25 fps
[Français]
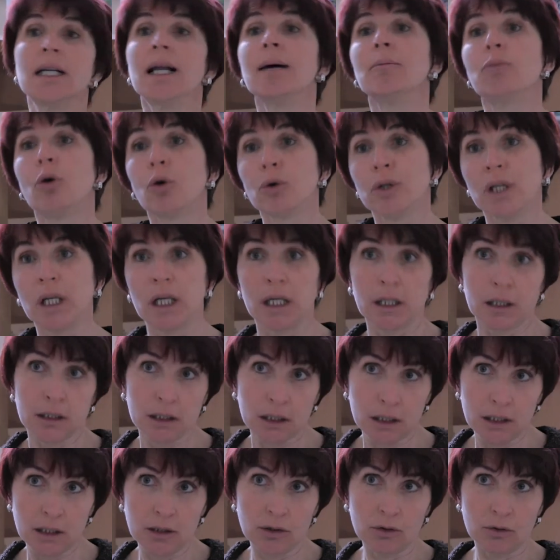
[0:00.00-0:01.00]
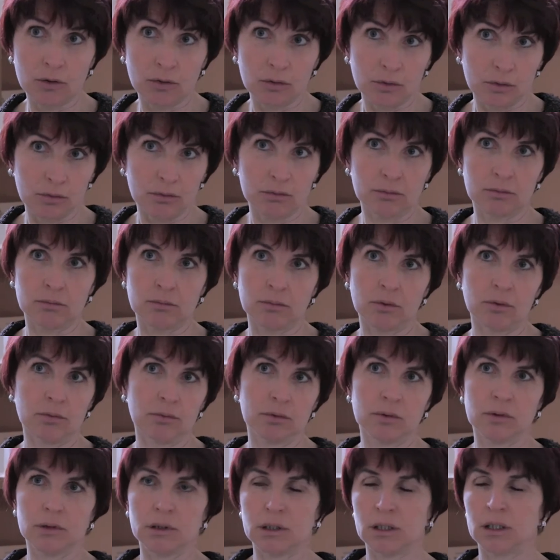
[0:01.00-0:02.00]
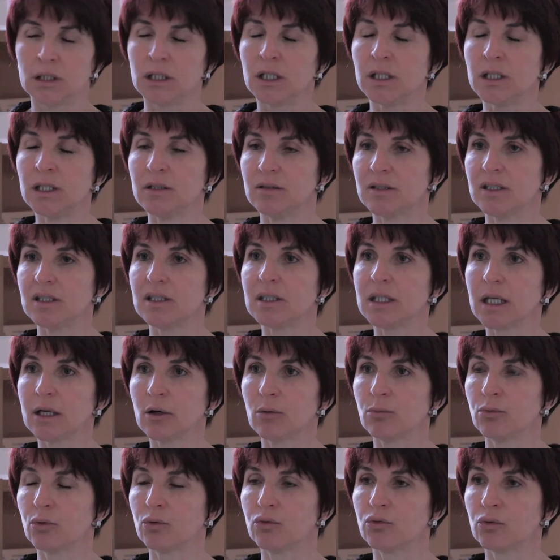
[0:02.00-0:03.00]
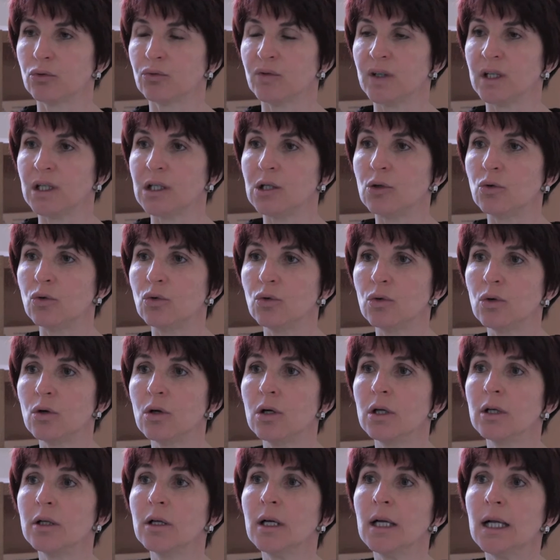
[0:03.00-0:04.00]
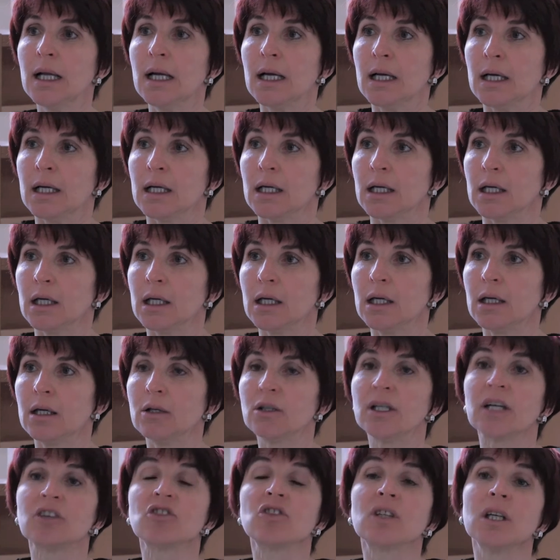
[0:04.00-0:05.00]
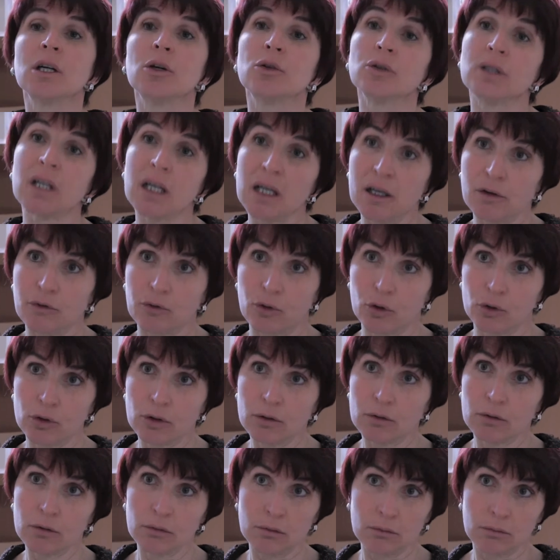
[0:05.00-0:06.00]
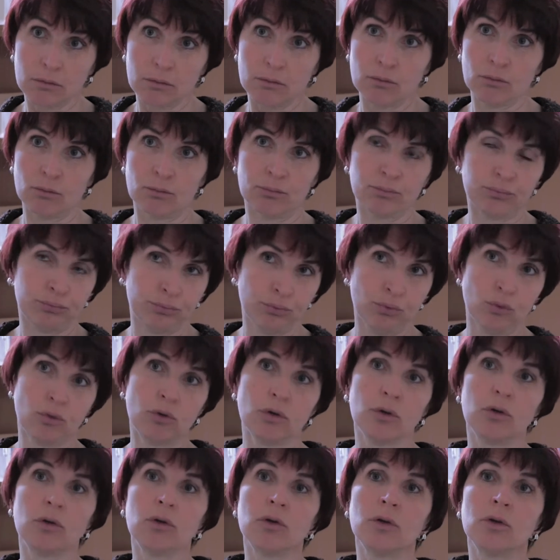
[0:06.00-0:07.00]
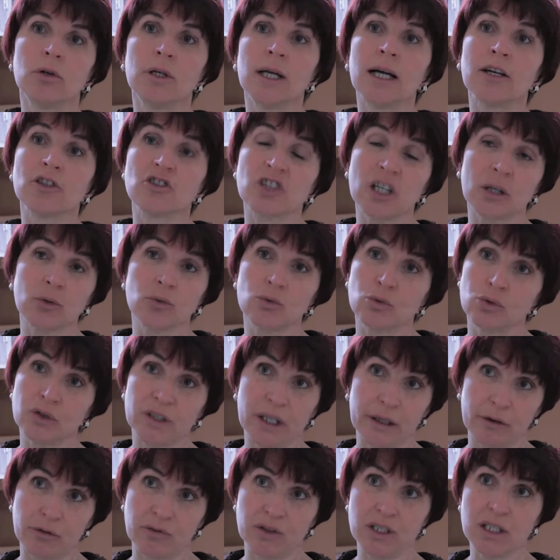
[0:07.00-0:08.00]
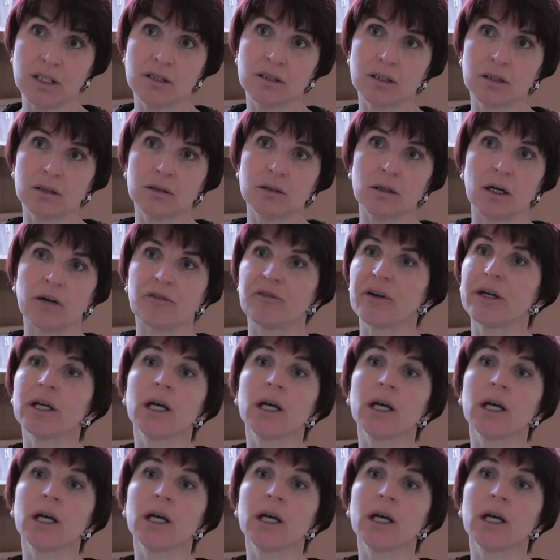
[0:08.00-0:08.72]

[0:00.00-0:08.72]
la borne électrique qui, est nécessaire pour ce véhicule et d'acheter un téléphone pour euh, l'agent du service afin